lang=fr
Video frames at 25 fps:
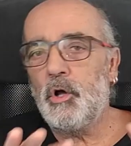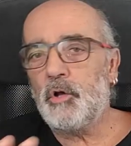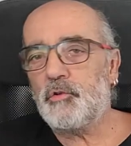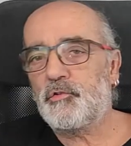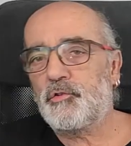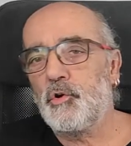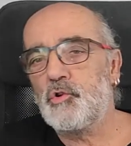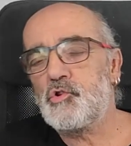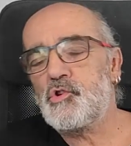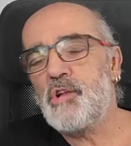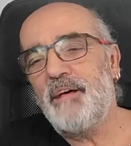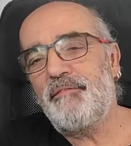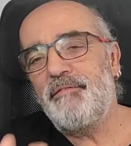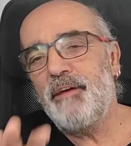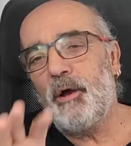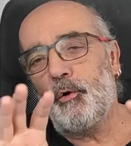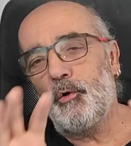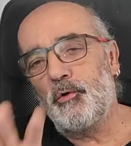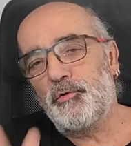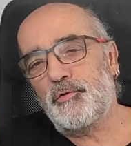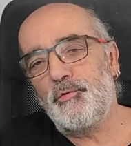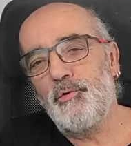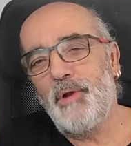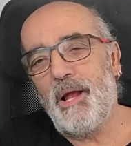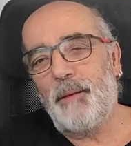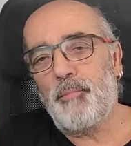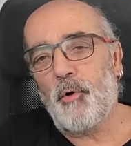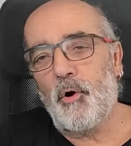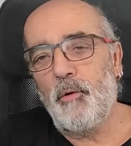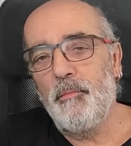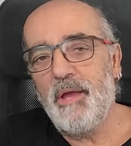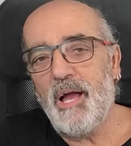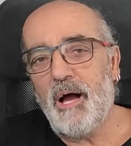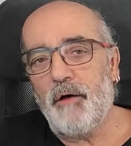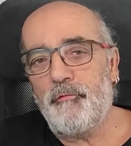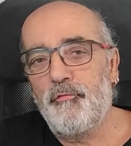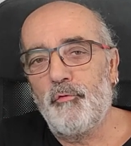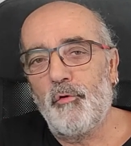Lorsque je l'avais reçu la
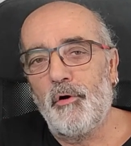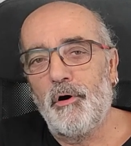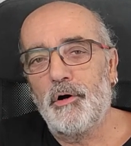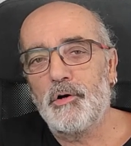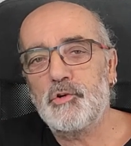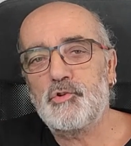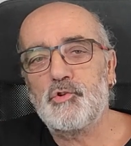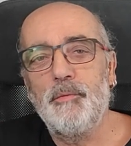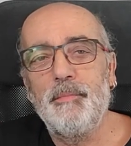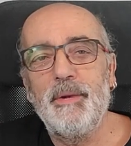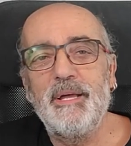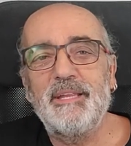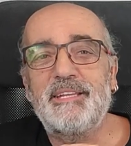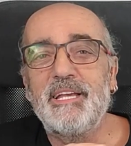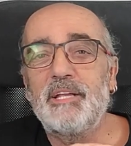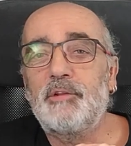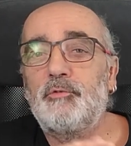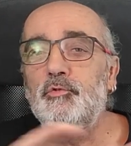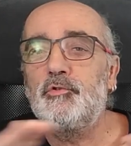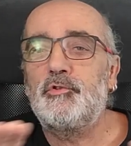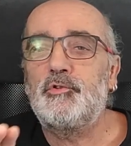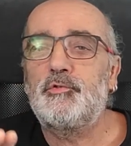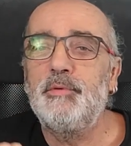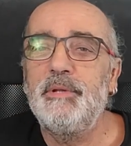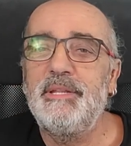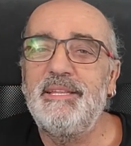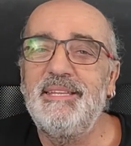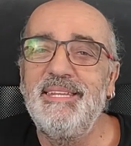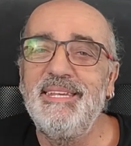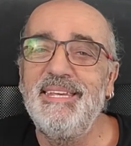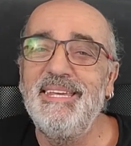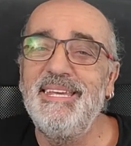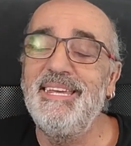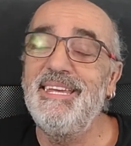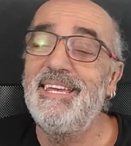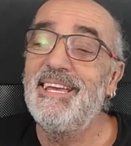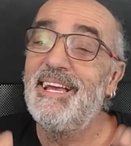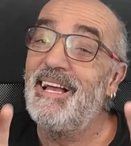première fois, je m'étais tout de suite
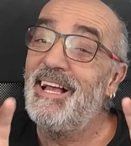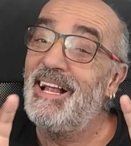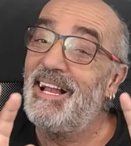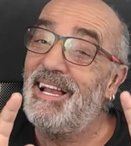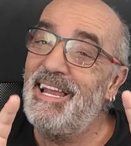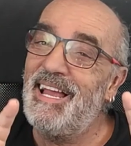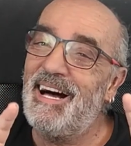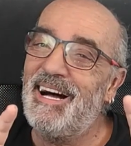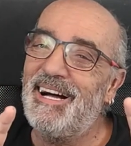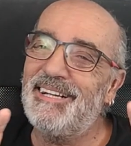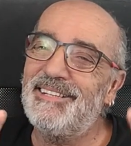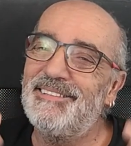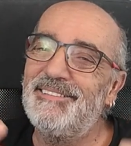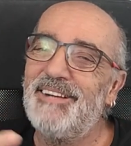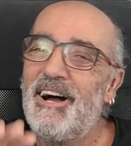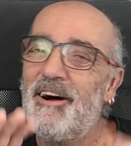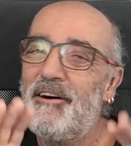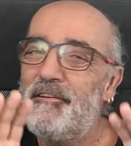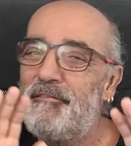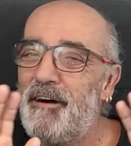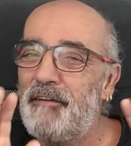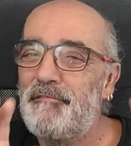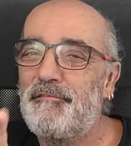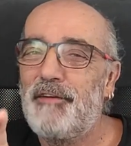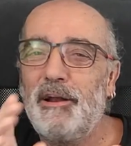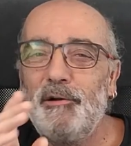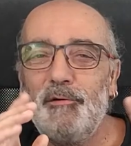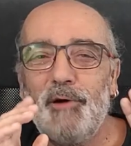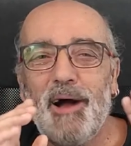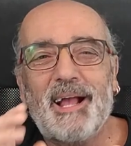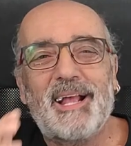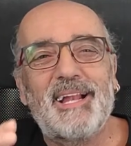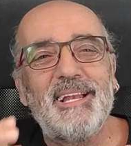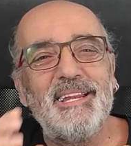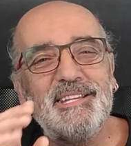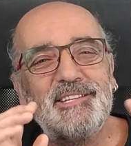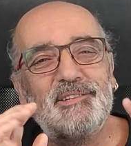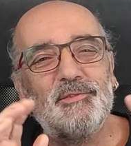dit, là, va falloir
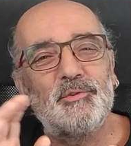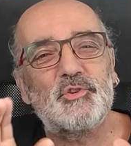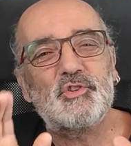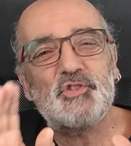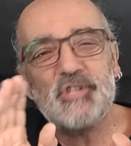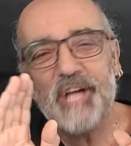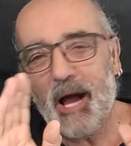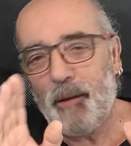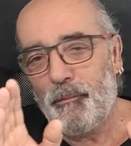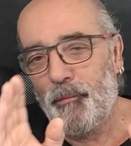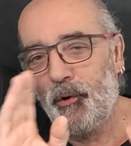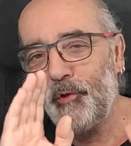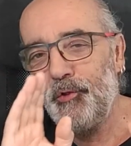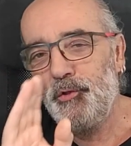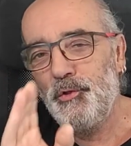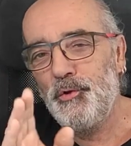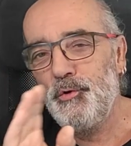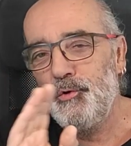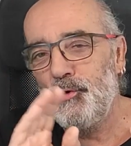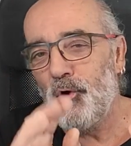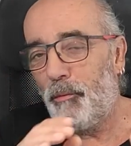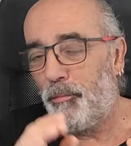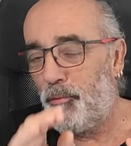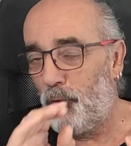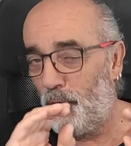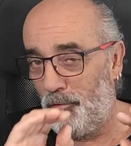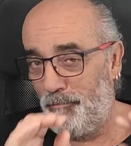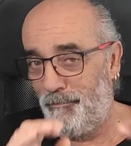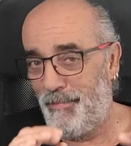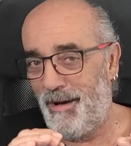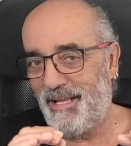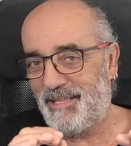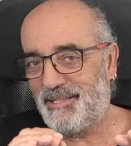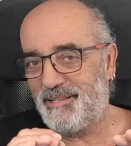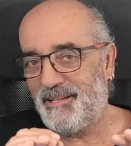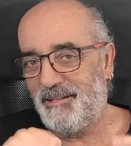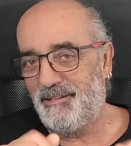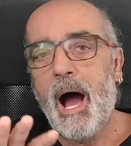que les autres charbonnent dur pour le
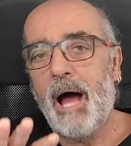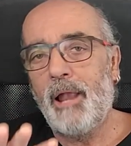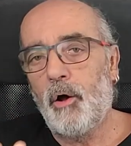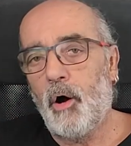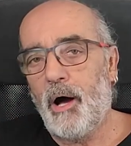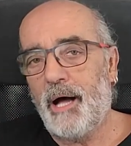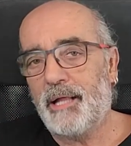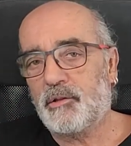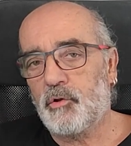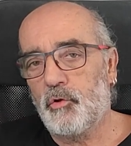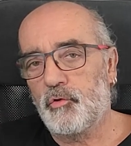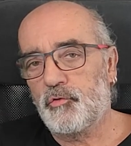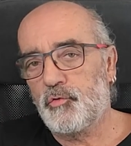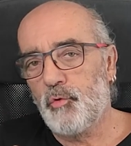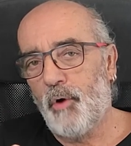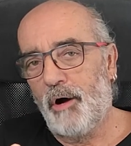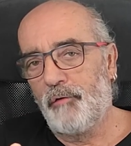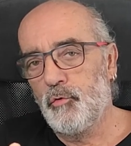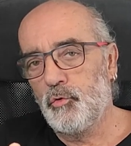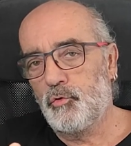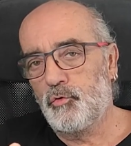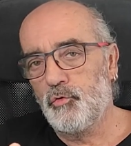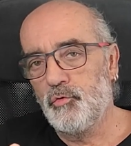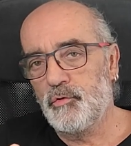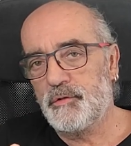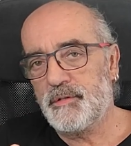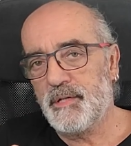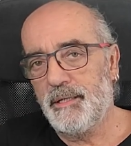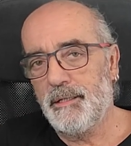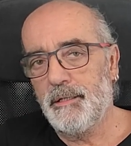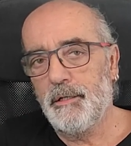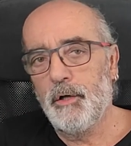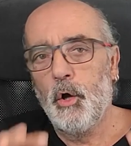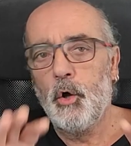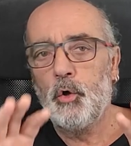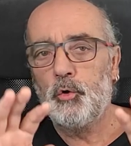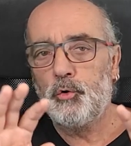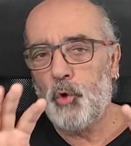battre. Alors attention à vous tous,
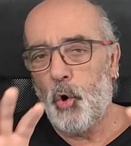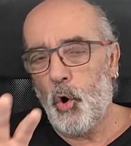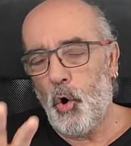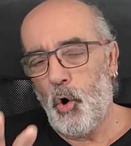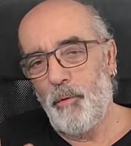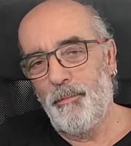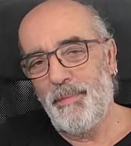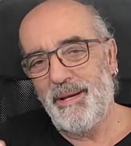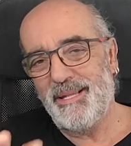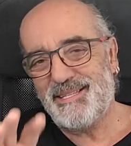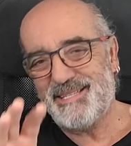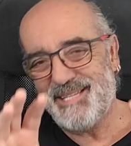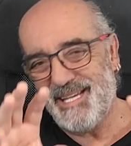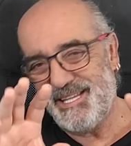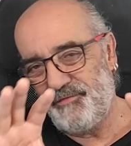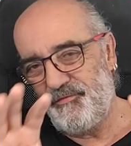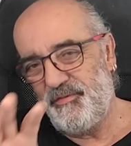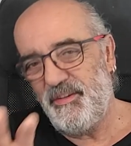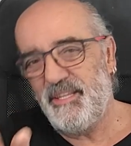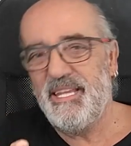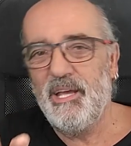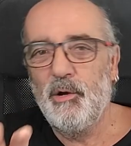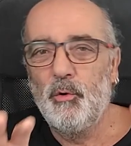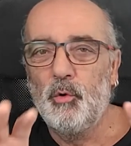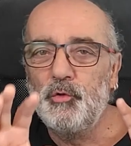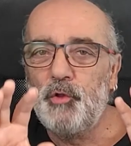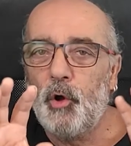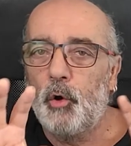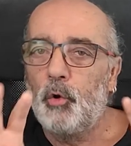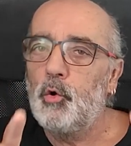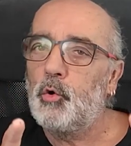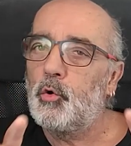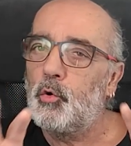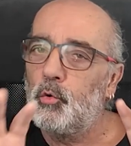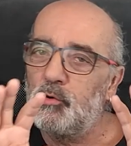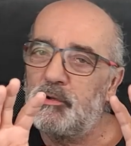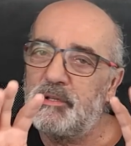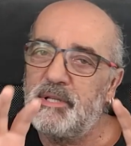hein, de remettre cette vidéo dans le
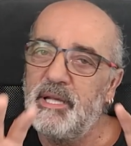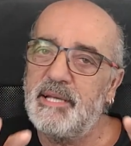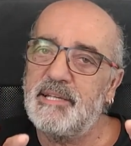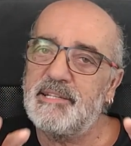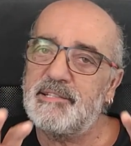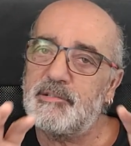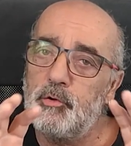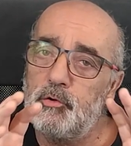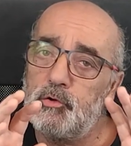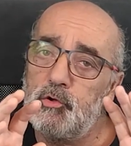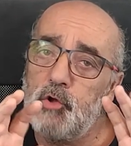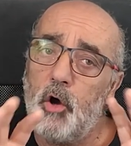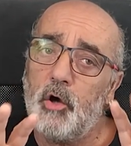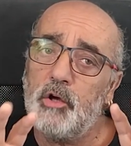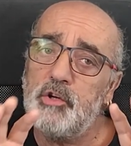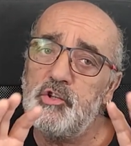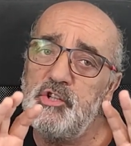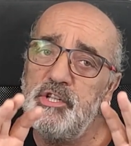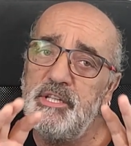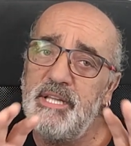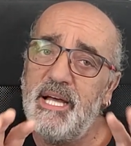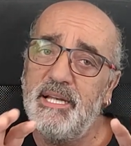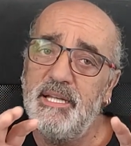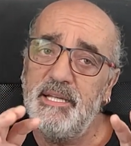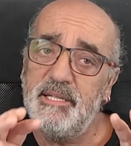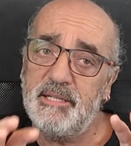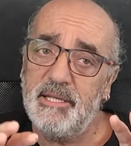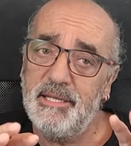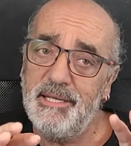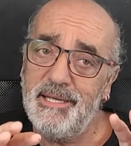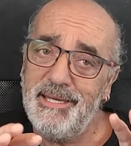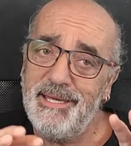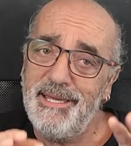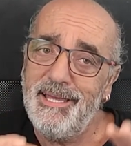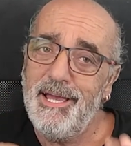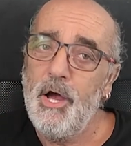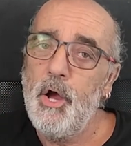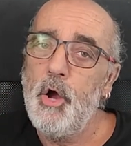contexte
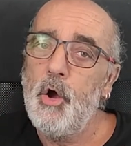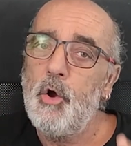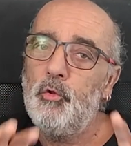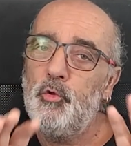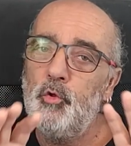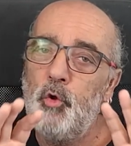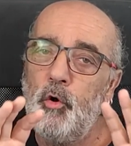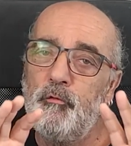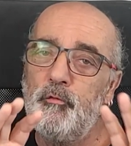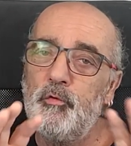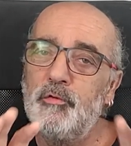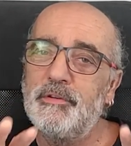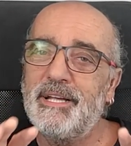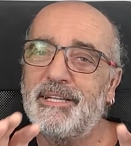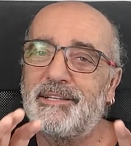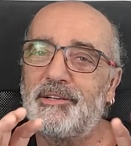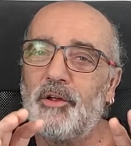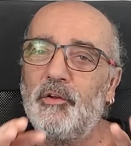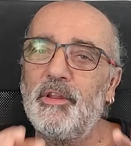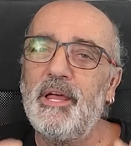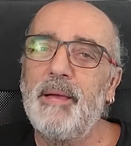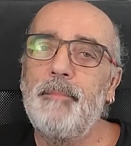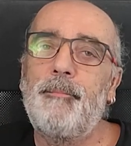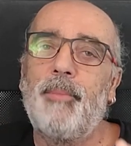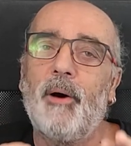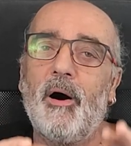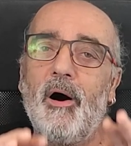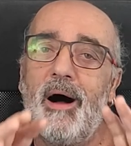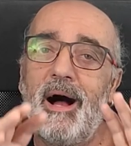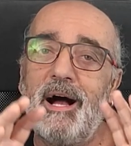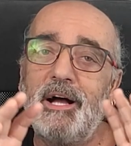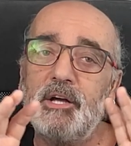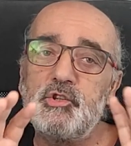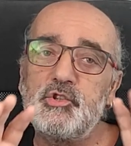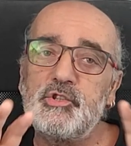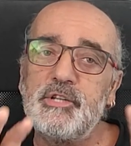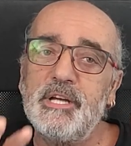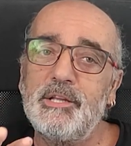d'originalité. Ne vous attendez pas à
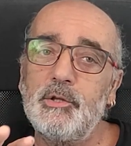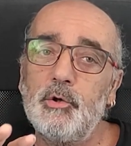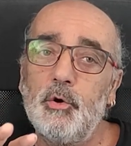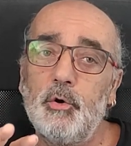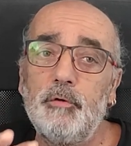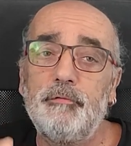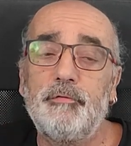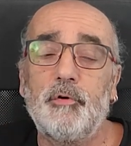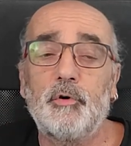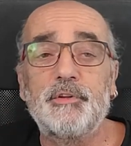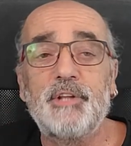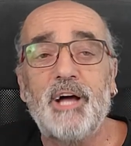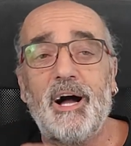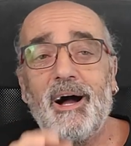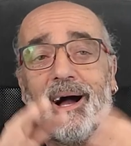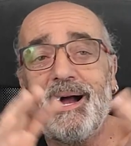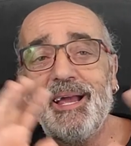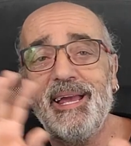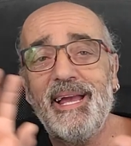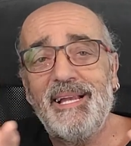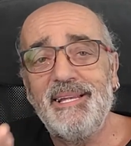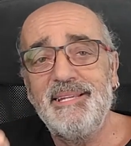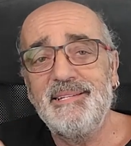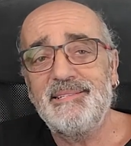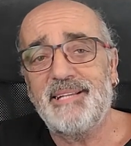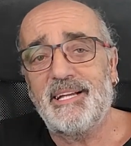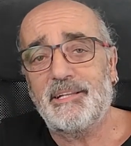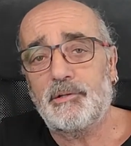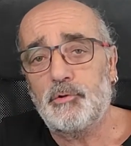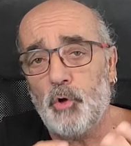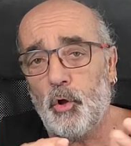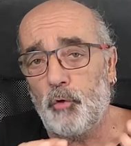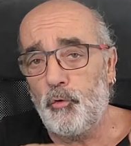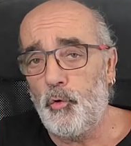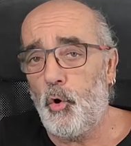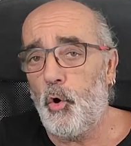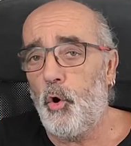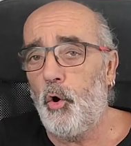un chef-d'œuvre d'un
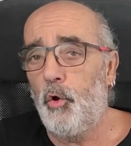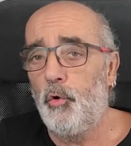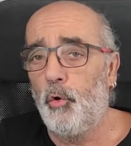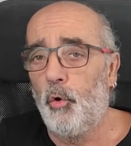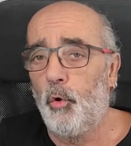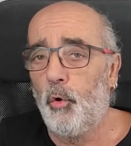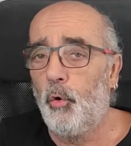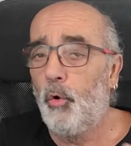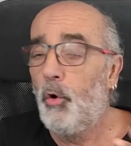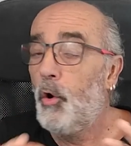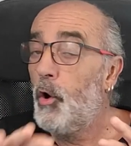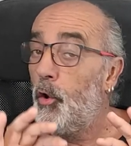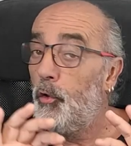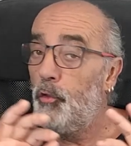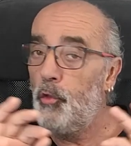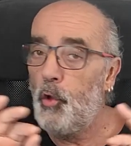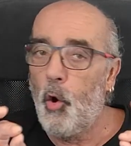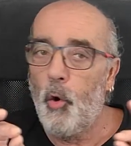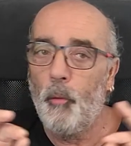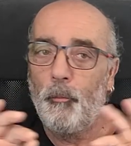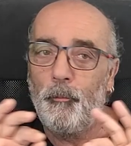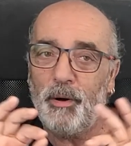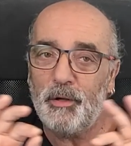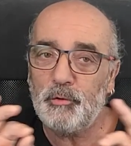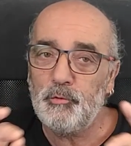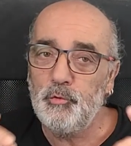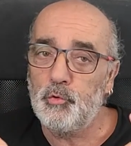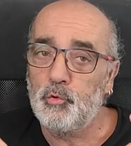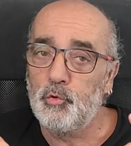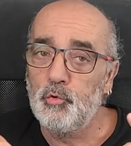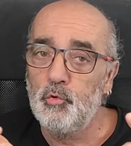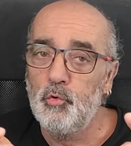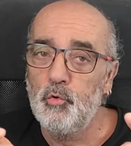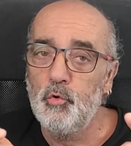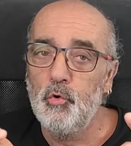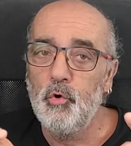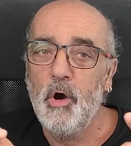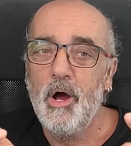réalisateur de renom, non, pas du
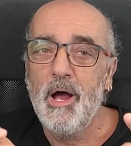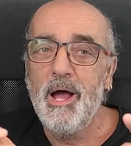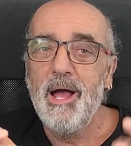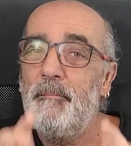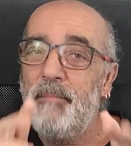tout.